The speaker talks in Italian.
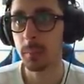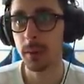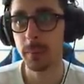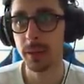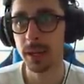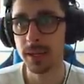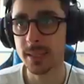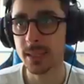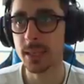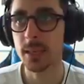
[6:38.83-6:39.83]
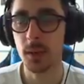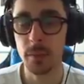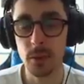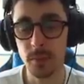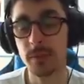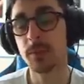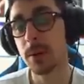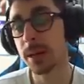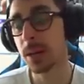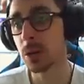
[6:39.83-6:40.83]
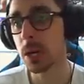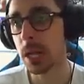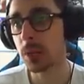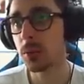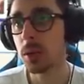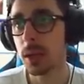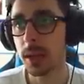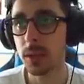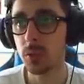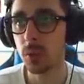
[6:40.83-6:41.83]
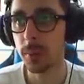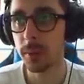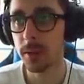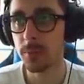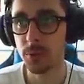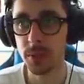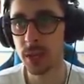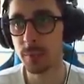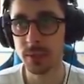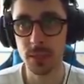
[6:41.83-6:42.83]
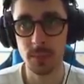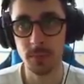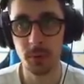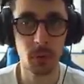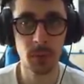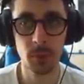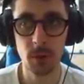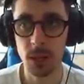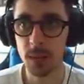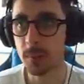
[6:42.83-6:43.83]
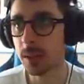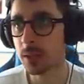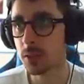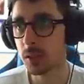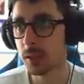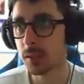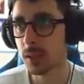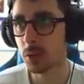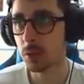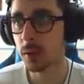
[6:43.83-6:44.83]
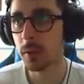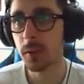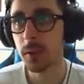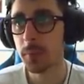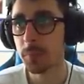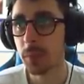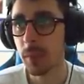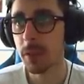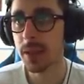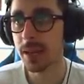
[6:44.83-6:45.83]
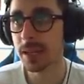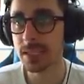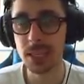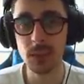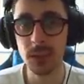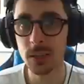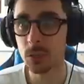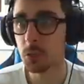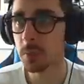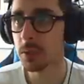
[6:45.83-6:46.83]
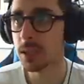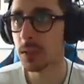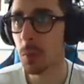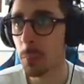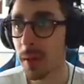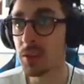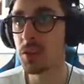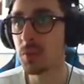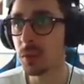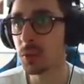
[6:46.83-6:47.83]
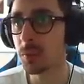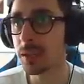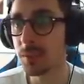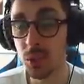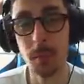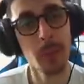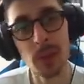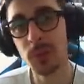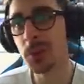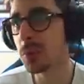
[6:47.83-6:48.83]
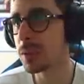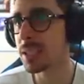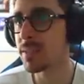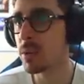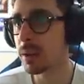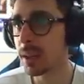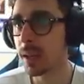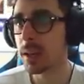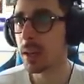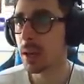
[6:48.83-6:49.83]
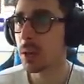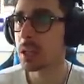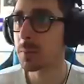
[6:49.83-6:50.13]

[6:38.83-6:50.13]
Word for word: per pagarsi, o meglio per far pagare a Ronaldo le cure per il fisioterapista per fare una piccola riabilitazione chissà dove. Bene ragazzi, allora il nostro piano sta andando peggio di quanto, cioè meglio di quanto pensavo perché ora